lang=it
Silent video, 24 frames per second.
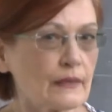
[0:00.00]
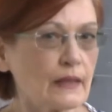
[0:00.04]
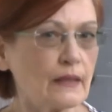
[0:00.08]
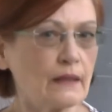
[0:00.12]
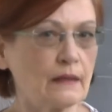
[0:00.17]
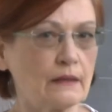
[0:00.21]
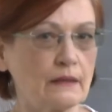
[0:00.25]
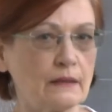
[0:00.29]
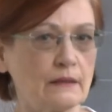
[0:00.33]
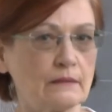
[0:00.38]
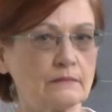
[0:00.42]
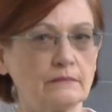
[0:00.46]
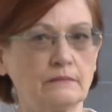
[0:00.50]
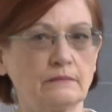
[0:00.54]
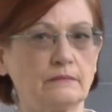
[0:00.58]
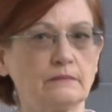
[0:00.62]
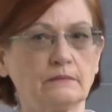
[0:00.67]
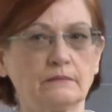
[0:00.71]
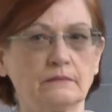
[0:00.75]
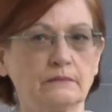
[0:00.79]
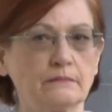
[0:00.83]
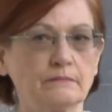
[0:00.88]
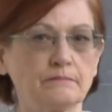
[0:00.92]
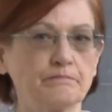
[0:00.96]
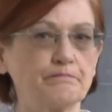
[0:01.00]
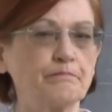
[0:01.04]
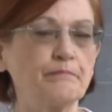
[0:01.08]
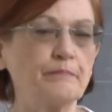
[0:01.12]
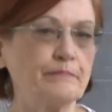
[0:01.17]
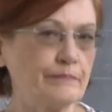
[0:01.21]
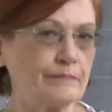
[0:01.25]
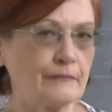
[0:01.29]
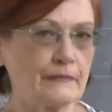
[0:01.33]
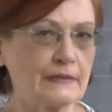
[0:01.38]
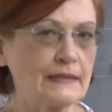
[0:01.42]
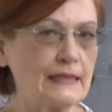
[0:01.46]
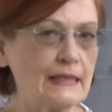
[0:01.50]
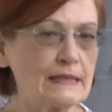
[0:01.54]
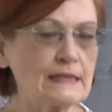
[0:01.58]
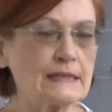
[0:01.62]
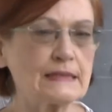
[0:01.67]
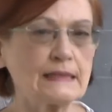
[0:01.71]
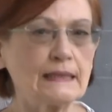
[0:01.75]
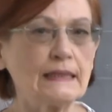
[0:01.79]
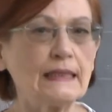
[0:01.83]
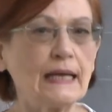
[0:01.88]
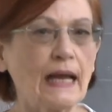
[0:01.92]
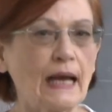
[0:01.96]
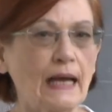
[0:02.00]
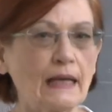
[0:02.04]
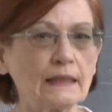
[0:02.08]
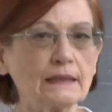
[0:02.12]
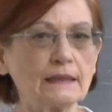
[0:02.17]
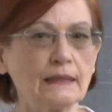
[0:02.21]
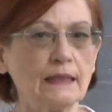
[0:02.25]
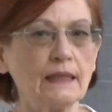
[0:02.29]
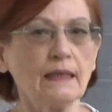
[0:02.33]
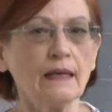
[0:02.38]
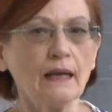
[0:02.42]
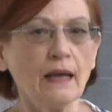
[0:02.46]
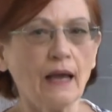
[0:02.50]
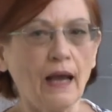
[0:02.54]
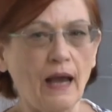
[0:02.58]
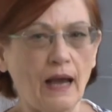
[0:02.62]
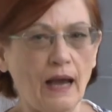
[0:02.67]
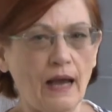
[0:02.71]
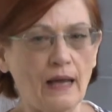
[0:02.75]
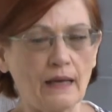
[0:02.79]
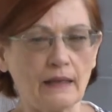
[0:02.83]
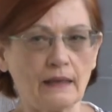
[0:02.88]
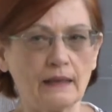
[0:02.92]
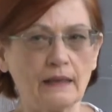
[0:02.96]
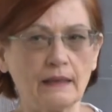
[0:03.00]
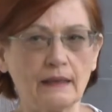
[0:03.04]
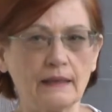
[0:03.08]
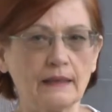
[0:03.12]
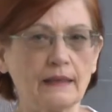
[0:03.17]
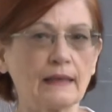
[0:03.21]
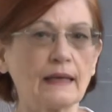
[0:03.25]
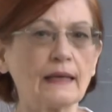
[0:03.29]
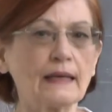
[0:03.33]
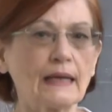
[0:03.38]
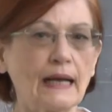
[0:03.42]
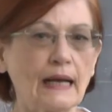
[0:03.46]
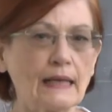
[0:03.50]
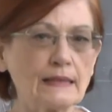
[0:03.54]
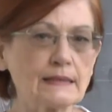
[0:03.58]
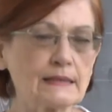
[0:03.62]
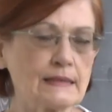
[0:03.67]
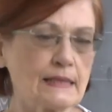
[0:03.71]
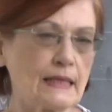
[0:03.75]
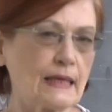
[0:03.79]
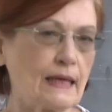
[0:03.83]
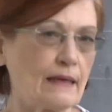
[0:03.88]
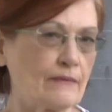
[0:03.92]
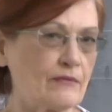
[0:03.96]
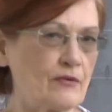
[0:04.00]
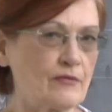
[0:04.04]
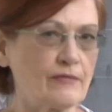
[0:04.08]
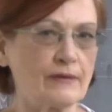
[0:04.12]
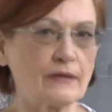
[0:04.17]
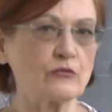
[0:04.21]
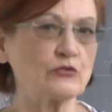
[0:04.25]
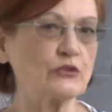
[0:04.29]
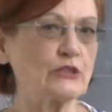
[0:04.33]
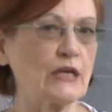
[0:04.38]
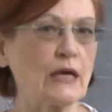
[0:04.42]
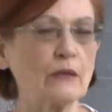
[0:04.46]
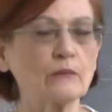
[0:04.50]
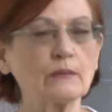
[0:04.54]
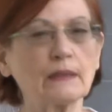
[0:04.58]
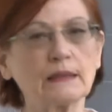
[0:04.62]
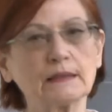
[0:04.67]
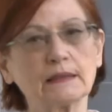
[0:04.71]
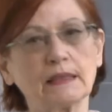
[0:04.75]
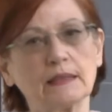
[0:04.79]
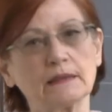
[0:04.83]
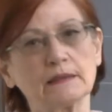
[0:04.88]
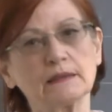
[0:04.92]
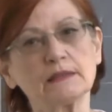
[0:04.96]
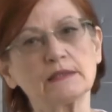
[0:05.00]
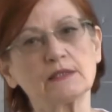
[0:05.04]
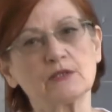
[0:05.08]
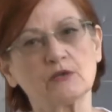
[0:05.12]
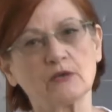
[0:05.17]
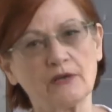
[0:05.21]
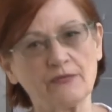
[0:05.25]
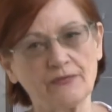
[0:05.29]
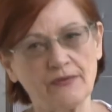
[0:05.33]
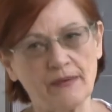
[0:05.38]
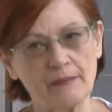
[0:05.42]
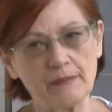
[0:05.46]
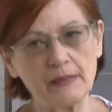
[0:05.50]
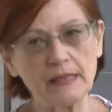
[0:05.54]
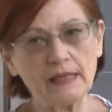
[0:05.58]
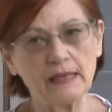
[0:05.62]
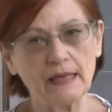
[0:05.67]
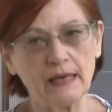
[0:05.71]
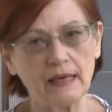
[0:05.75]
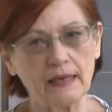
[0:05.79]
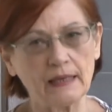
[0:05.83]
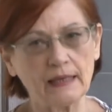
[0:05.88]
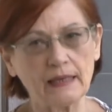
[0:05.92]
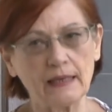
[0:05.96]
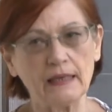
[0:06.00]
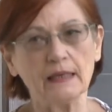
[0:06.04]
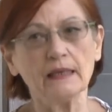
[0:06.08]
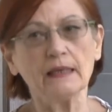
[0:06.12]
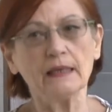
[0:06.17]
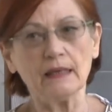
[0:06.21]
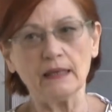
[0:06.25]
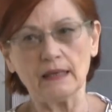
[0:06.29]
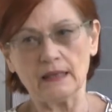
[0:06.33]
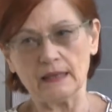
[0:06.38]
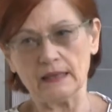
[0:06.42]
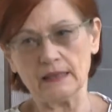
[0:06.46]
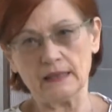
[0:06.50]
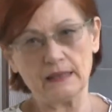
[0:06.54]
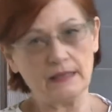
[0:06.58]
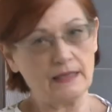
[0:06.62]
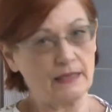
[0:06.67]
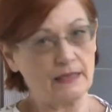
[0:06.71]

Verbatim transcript: Ehm, destinati ai ragazzi che avevano già una tradizione familiare eh,